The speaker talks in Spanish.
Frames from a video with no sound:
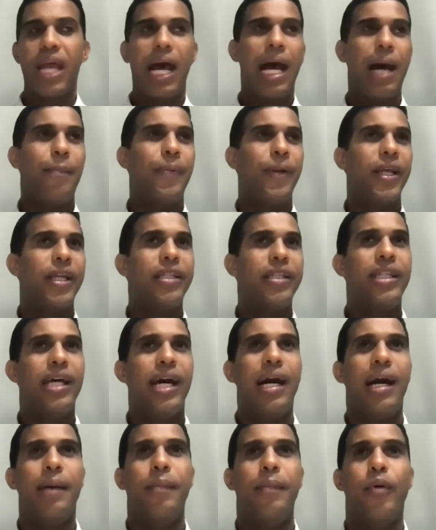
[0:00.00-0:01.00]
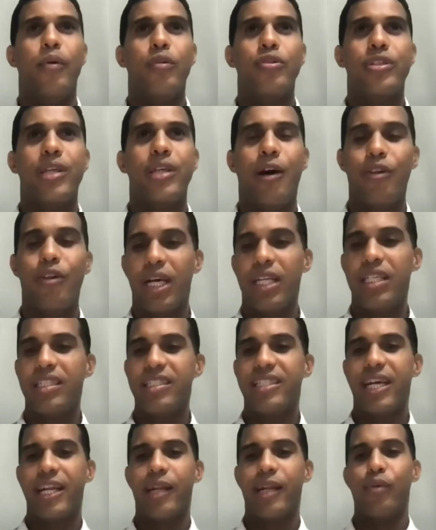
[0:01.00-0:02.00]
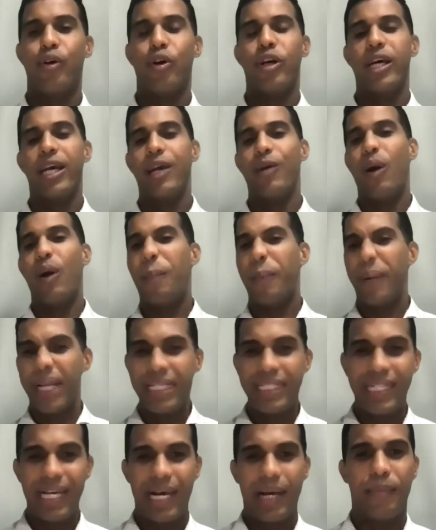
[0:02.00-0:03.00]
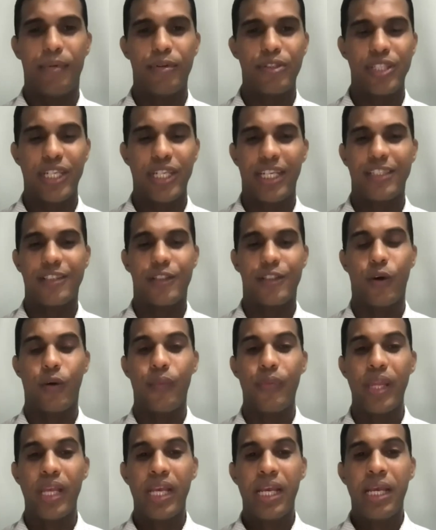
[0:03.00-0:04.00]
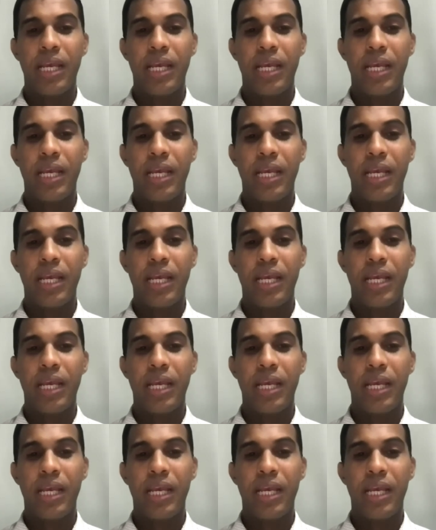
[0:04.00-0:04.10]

aprendamos a organizar el bosquejo, aprendamos eso,